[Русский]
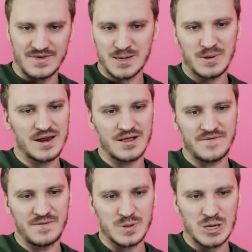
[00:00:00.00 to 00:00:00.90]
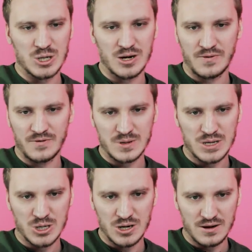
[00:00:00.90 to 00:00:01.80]
Не смотрел фильм «Пассажир», по-моему,
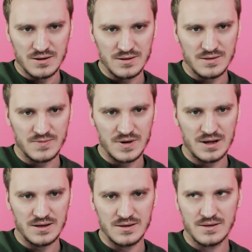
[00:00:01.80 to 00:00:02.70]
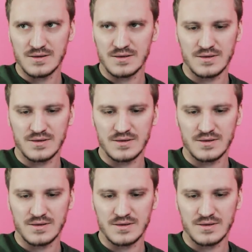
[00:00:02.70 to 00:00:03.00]
«Пассажиры», правильно?